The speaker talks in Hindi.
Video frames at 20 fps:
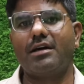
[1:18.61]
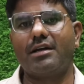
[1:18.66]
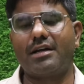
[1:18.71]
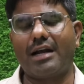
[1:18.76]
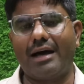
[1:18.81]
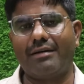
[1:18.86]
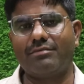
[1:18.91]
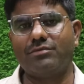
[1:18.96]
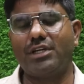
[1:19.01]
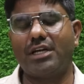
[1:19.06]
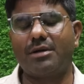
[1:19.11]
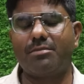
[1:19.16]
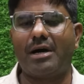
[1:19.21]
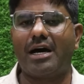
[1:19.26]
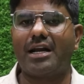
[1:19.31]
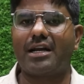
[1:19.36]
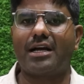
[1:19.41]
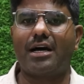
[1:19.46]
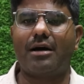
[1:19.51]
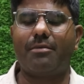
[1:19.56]
राम
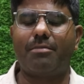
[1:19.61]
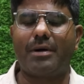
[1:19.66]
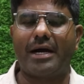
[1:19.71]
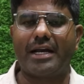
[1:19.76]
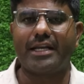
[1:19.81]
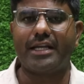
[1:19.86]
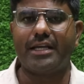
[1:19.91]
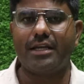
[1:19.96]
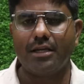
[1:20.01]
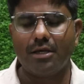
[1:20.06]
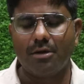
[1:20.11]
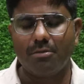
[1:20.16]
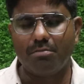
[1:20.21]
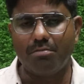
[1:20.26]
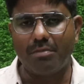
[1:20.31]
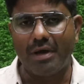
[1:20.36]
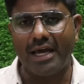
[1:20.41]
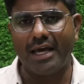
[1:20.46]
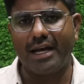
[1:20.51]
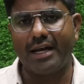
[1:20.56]
दरबार का पानी
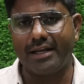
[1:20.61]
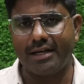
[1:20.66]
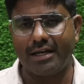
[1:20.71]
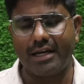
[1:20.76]
बह